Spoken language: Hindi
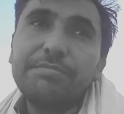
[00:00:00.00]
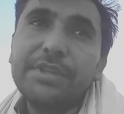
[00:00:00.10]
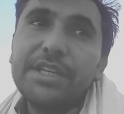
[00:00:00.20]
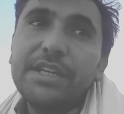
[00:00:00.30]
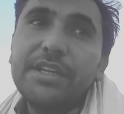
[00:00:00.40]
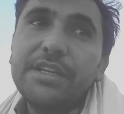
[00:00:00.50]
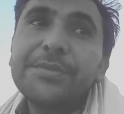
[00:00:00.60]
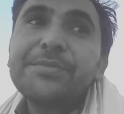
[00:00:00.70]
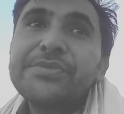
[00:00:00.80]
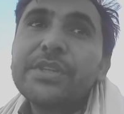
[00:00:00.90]
भी ले लें
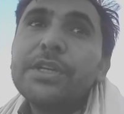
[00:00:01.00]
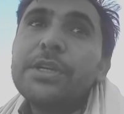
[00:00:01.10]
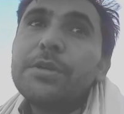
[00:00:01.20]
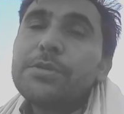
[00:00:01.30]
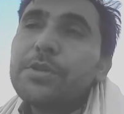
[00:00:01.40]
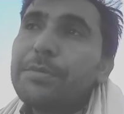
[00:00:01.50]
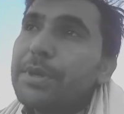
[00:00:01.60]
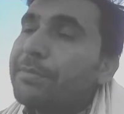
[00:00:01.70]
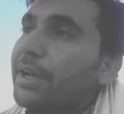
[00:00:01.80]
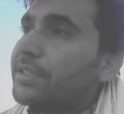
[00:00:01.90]
उसको
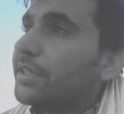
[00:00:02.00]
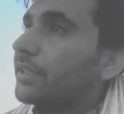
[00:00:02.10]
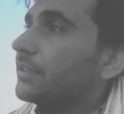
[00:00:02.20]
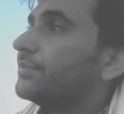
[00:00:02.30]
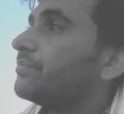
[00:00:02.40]
अपने पास रखें